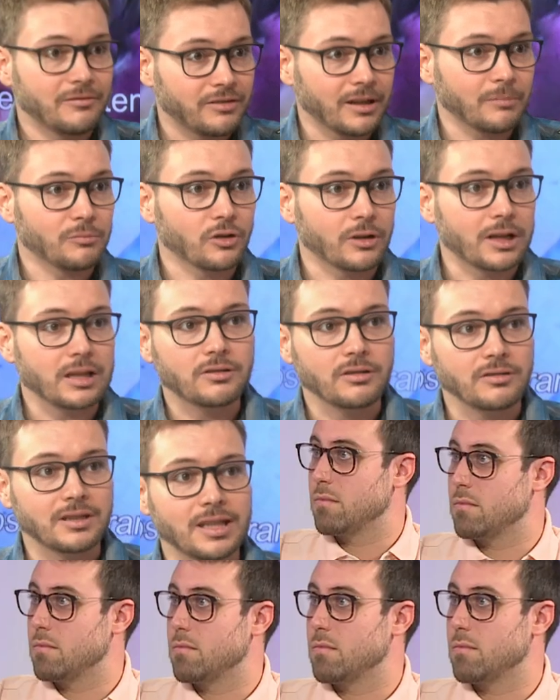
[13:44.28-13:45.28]
femmes dans la
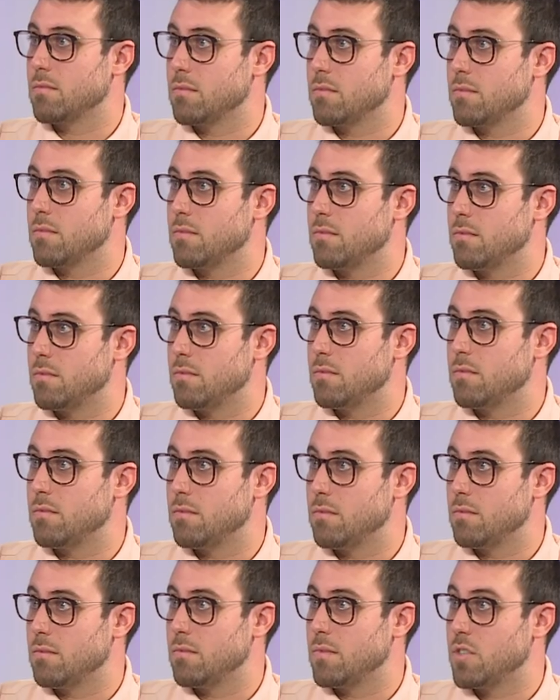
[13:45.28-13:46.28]
société,
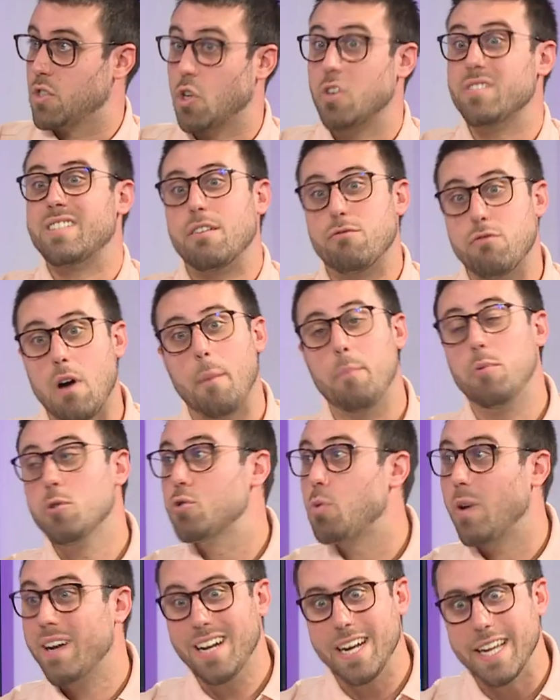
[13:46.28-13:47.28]
mais qui sans avoir besoin de